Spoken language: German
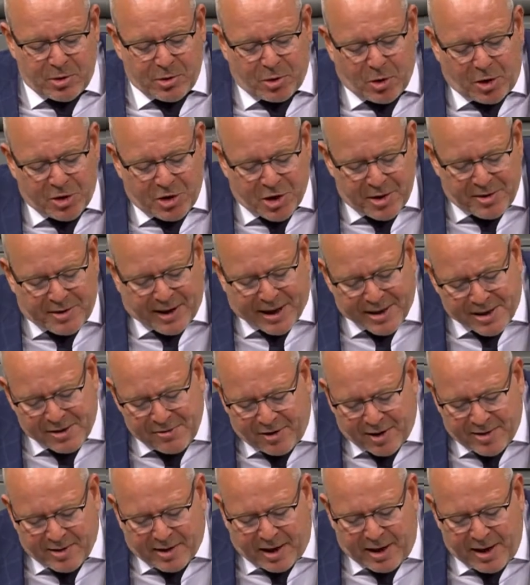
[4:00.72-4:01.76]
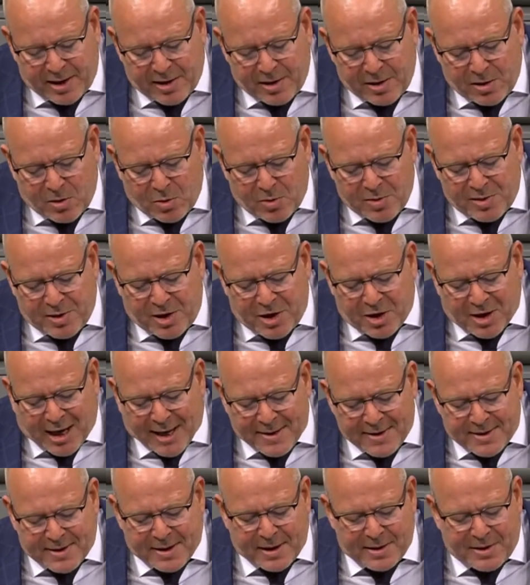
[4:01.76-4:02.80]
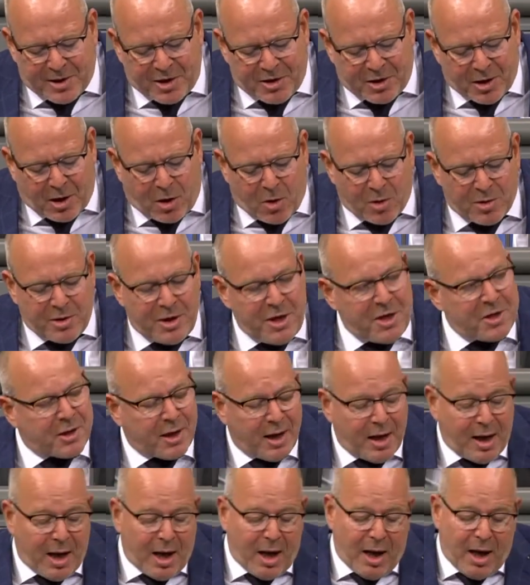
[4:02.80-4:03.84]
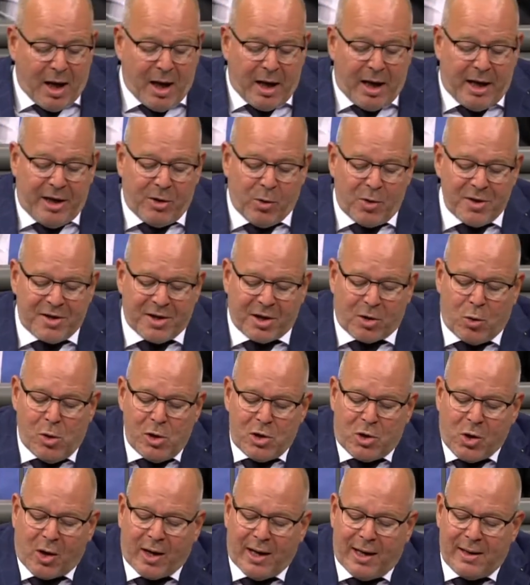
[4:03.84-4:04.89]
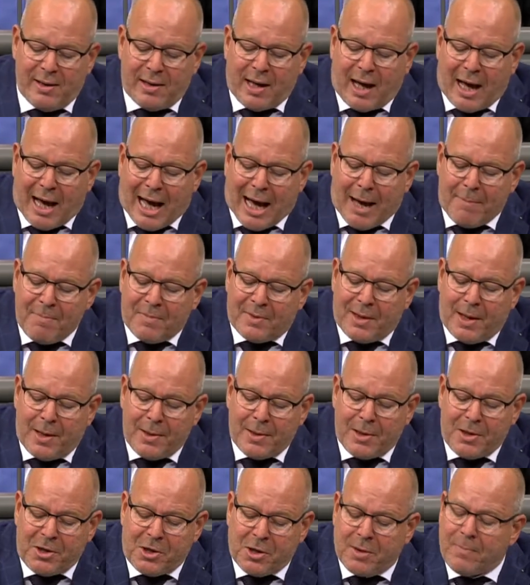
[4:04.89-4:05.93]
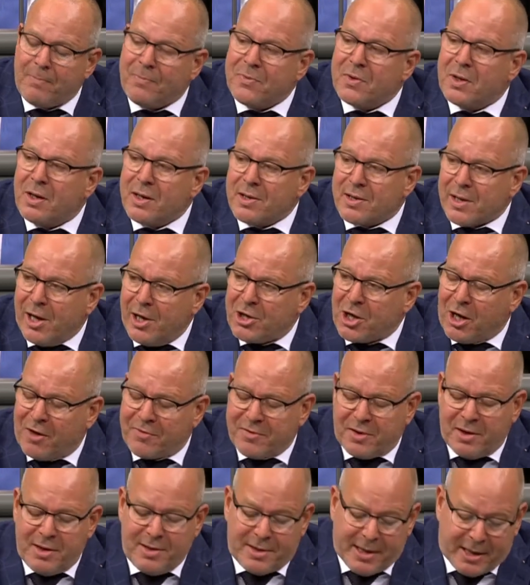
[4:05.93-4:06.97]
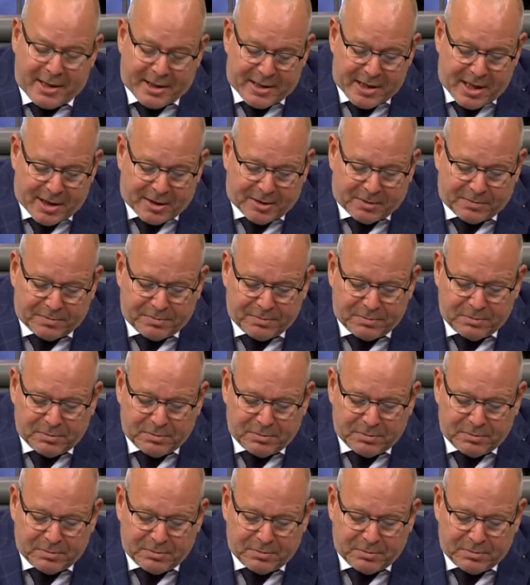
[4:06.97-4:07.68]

und deutsche Interessen vertreten und sich ganz sicher auch nicht in unsere kulturell abendländische Gesellschaft integrieren.